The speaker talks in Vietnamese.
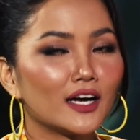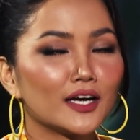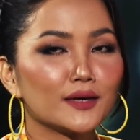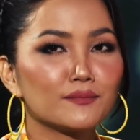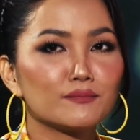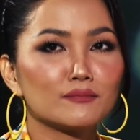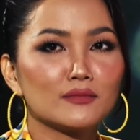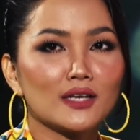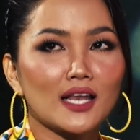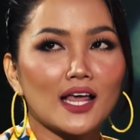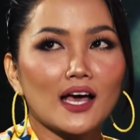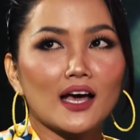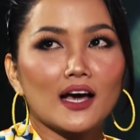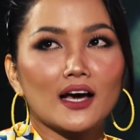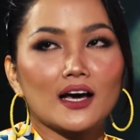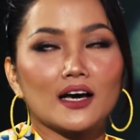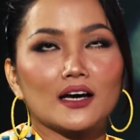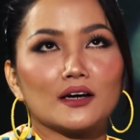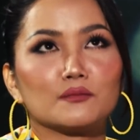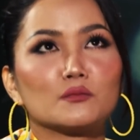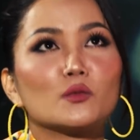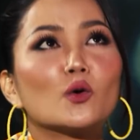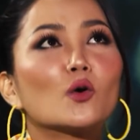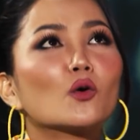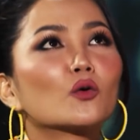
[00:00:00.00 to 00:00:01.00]
em
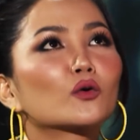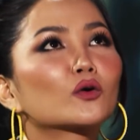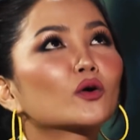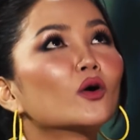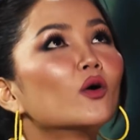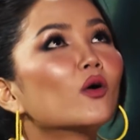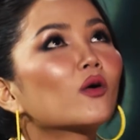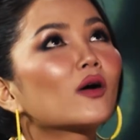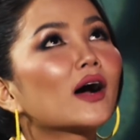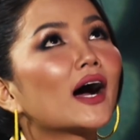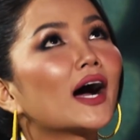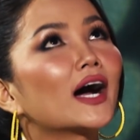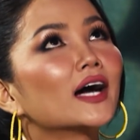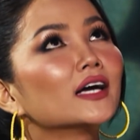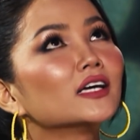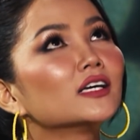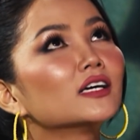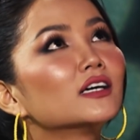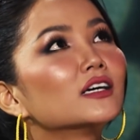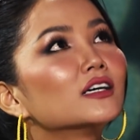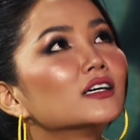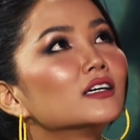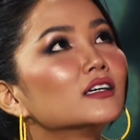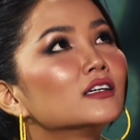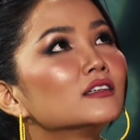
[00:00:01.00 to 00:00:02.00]
là một cô gái
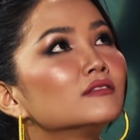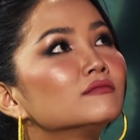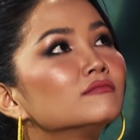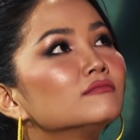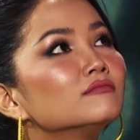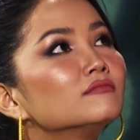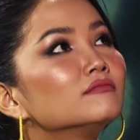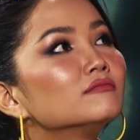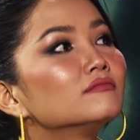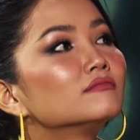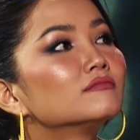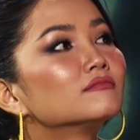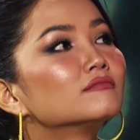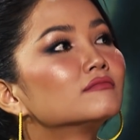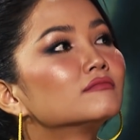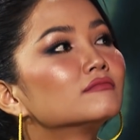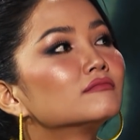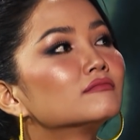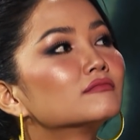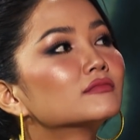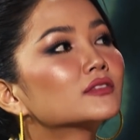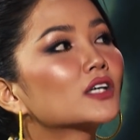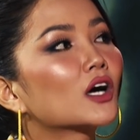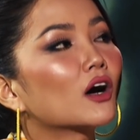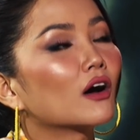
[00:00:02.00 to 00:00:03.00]
uh,
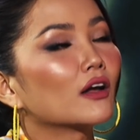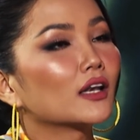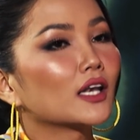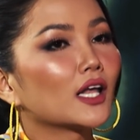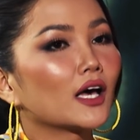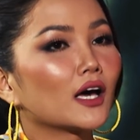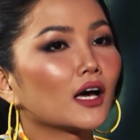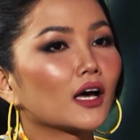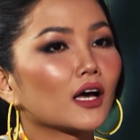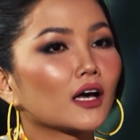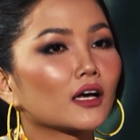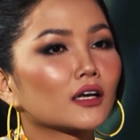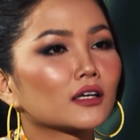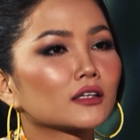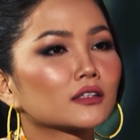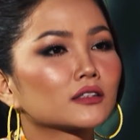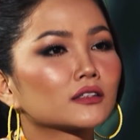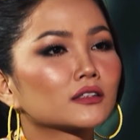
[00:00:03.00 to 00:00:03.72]
gọi là